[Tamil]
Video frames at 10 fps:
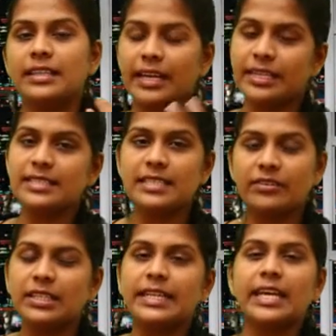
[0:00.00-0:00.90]
தியேட்டர்ஸ்ல
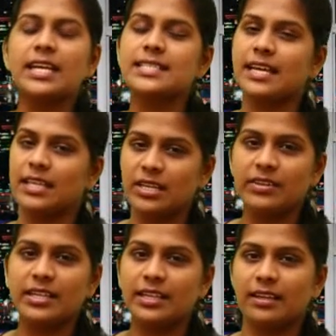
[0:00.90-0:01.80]
வந்து டிக்கெட்ஸ் அதிக
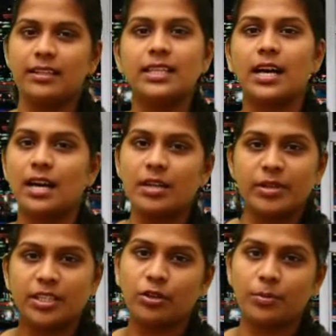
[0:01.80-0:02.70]
விலையில அதாவது
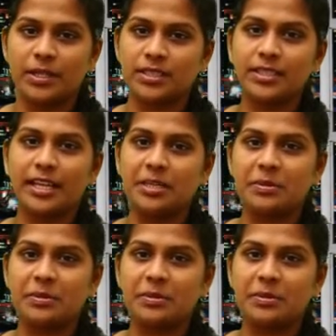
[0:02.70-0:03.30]
ஆரம்பம் அந்த ஒரு பத்து நாளைக்கு